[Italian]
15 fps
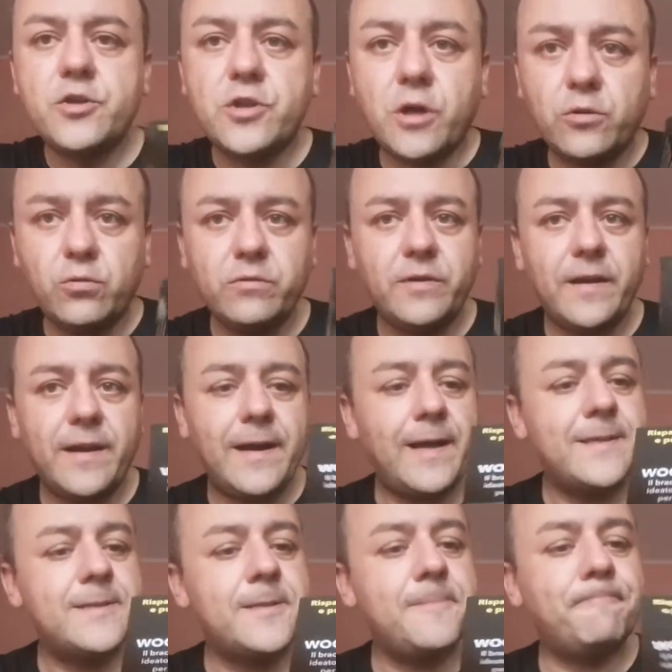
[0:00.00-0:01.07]
Ciao a tutti
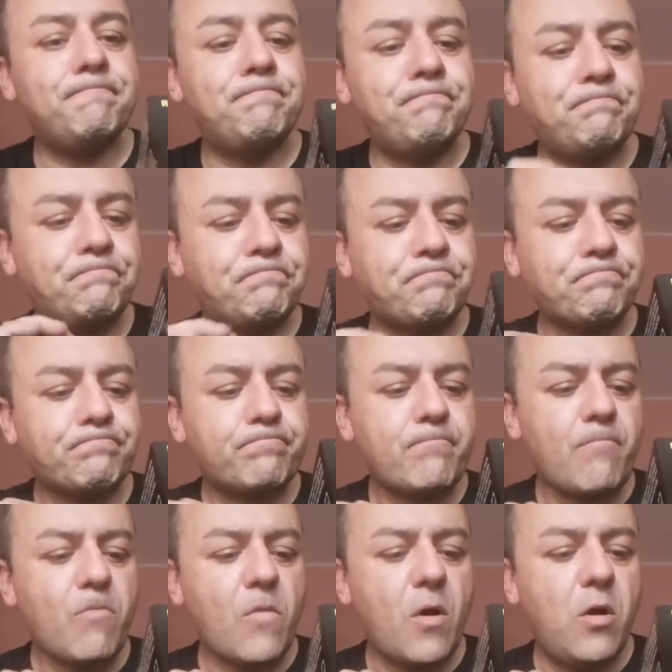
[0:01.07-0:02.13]
ragazzi,
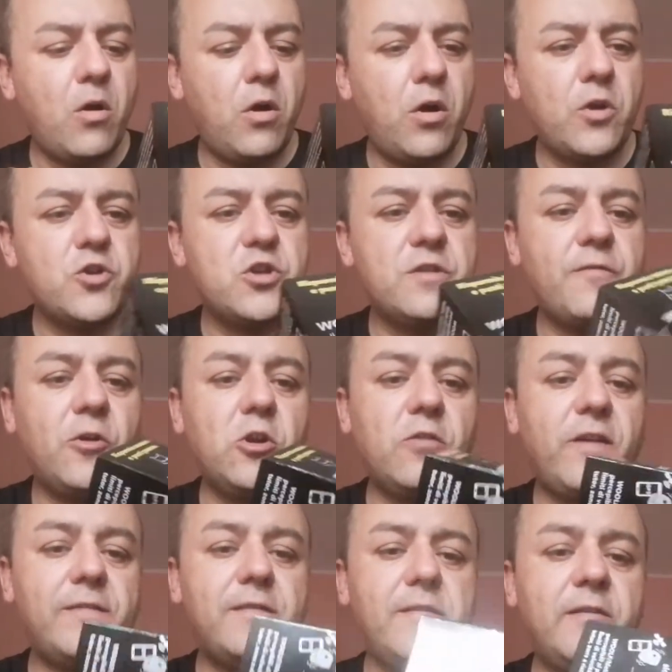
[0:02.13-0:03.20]
oggi voglio
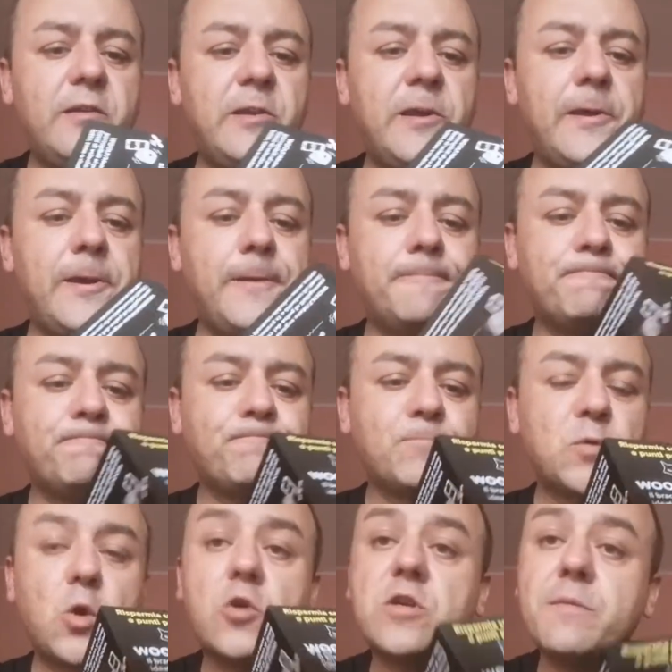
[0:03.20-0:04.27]
farvi vedere
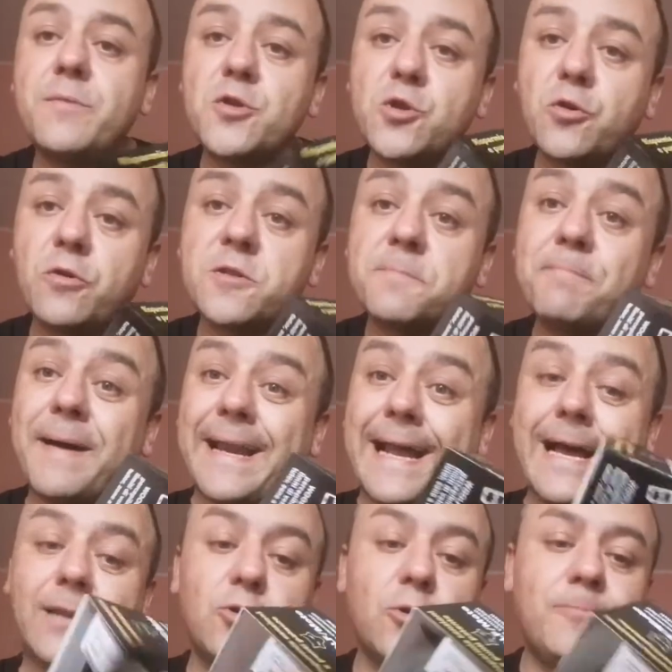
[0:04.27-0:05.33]
cosa mi sono
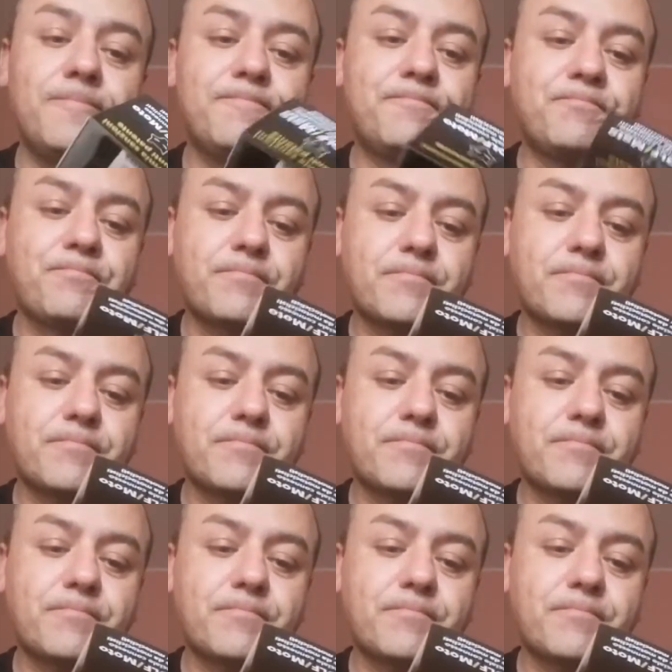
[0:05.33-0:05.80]
sparato,